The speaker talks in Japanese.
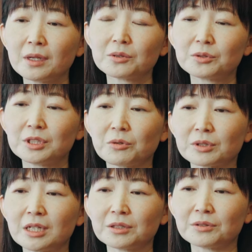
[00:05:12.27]
当時ご
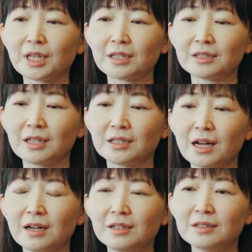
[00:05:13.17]
担当いただいてい
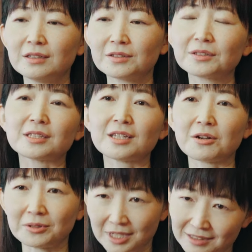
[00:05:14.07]
た鶴田
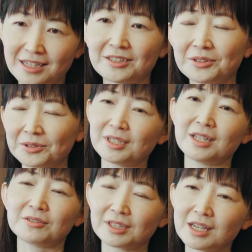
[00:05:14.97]
彩子先生という女
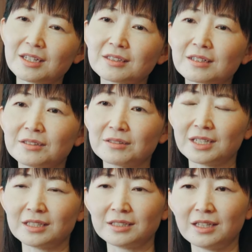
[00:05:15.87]
性の検察官の
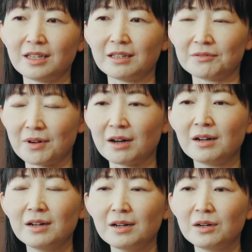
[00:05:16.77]
先生は
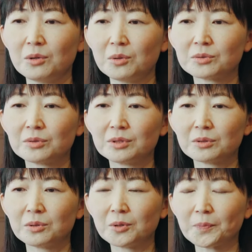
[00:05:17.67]
本当に
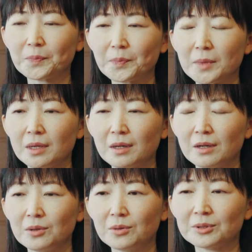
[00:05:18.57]
こう
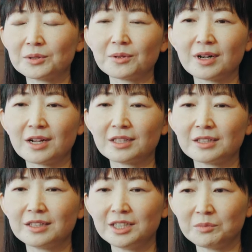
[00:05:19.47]
お人柄
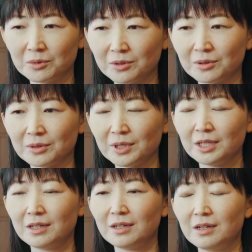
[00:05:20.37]
的にも
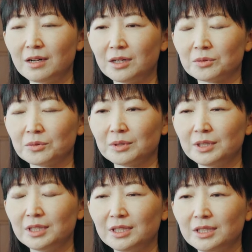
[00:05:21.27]
あの
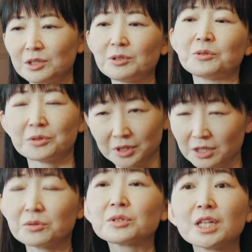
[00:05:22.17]
一人の女
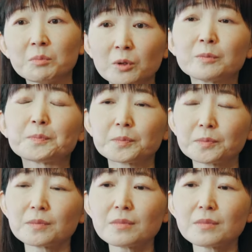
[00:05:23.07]
性としても